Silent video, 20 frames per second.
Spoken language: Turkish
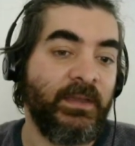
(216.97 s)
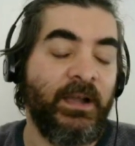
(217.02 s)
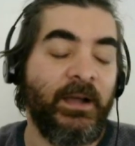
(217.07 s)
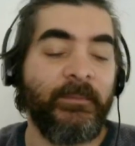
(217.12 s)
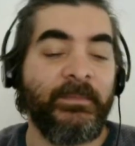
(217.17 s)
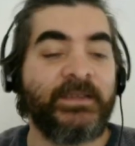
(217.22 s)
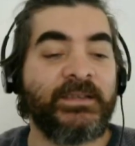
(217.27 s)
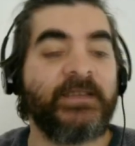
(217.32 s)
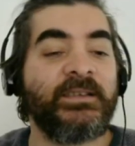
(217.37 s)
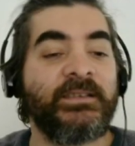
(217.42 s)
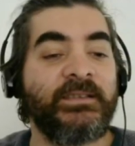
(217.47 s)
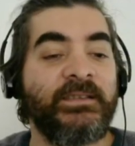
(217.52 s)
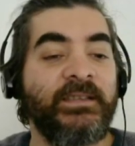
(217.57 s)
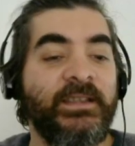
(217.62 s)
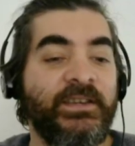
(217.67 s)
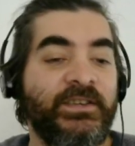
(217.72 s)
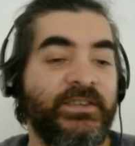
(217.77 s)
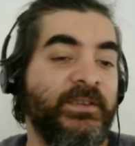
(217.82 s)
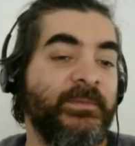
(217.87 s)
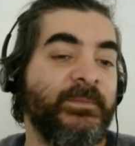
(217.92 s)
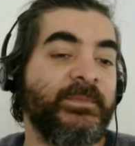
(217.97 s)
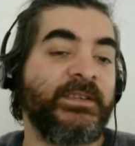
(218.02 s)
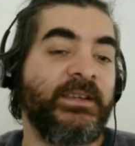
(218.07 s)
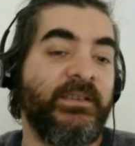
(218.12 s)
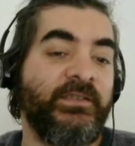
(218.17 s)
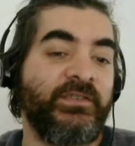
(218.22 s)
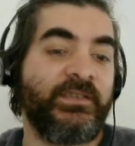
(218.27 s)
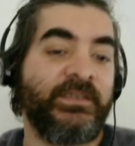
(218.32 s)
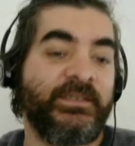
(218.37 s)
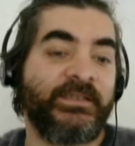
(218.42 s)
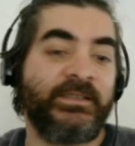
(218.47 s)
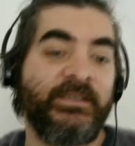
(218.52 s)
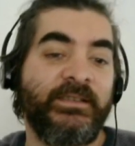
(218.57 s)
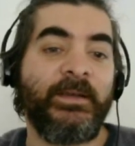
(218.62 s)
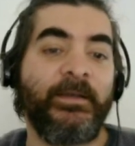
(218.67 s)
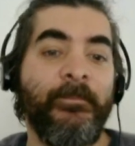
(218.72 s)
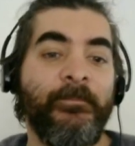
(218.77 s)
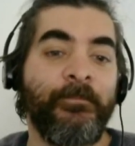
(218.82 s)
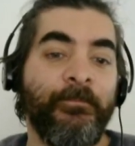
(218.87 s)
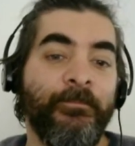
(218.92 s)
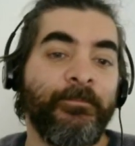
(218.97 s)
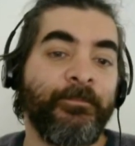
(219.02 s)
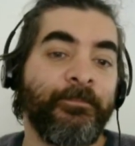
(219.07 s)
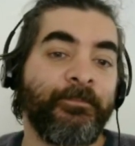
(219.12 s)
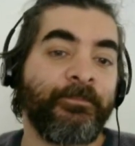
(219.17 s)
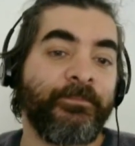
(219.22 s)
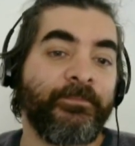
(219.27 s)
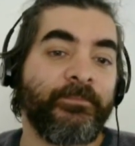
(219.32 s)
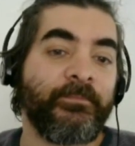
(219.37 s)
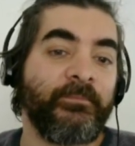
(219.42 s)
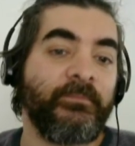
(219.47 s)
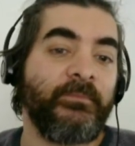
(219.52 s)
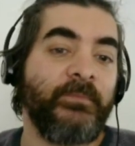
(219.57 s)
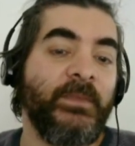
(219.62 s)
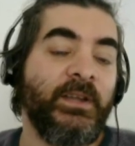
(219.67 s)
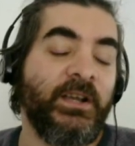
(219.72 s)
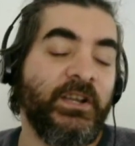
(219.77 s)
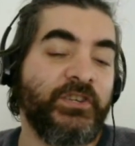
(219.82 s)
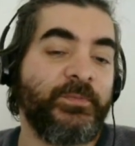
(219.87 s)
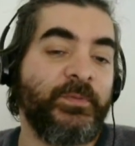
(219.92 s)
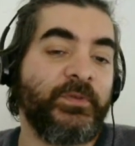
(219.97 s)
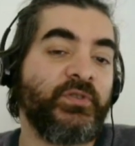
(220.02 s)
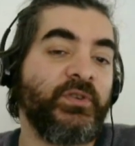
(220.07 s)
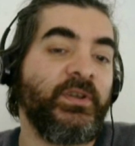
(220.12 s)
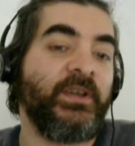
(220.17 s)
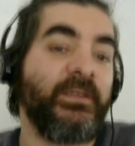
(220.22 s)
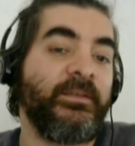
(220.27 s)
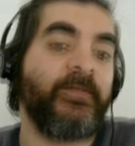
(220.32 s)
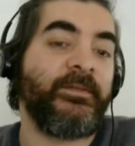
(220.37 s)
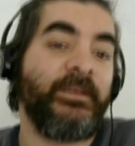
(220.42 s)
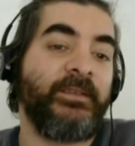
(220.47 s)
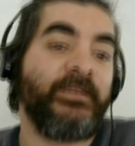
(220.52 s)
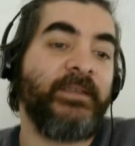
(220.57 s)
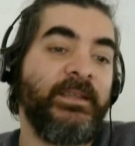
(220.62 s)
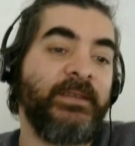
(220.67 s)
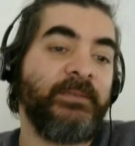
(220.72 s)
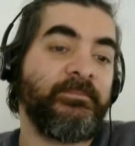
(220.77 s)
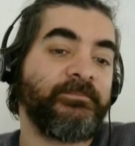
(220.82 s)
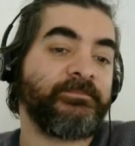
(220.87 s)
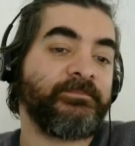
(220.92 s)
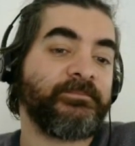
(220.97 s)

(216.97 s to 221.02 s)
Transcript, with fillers: Hamle sırasını değiştirdim sadece aslında. H5 oynadı Fethi'de.